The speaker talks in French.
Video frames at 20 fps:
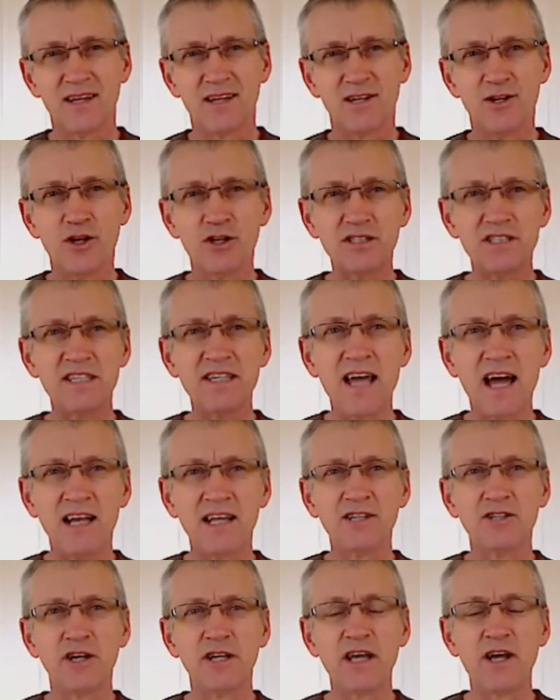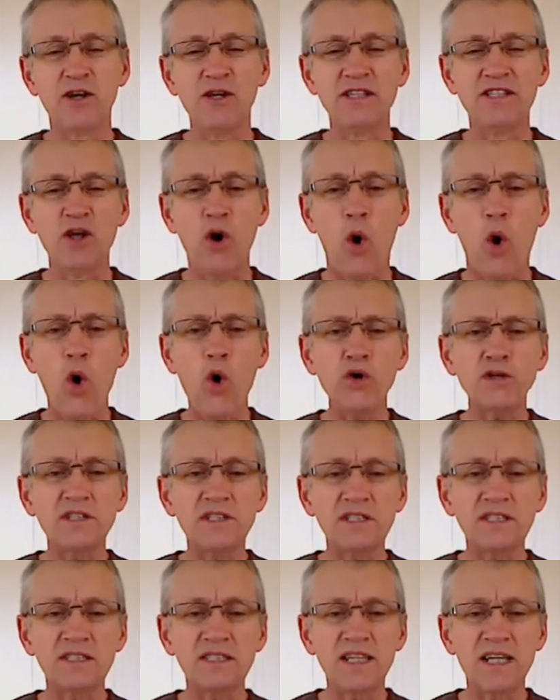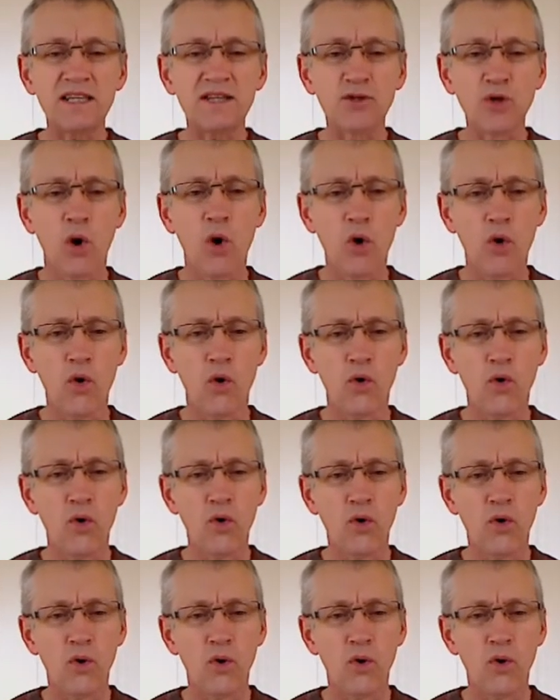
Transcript: Le signal est donné. Il dit aussitôt,